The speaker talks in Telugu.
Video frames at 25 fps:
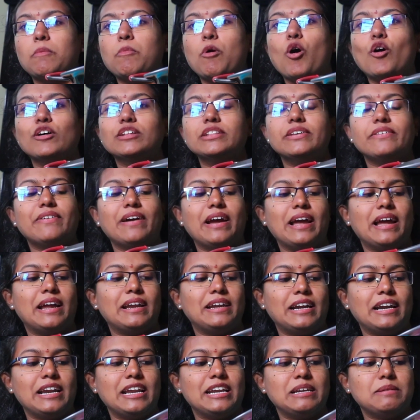బాగుంది ఫైవ్
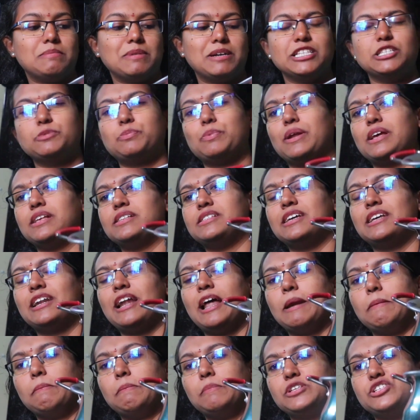హండ్రెడ్ అంటే మంచి ప్రైస్
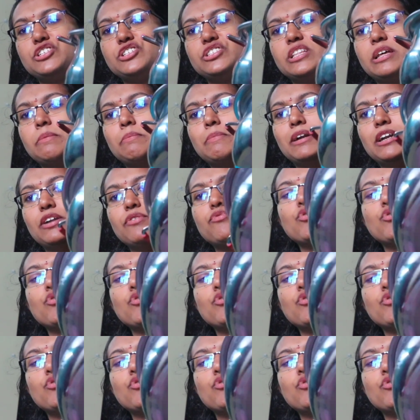అని అనిపించింది అనమాట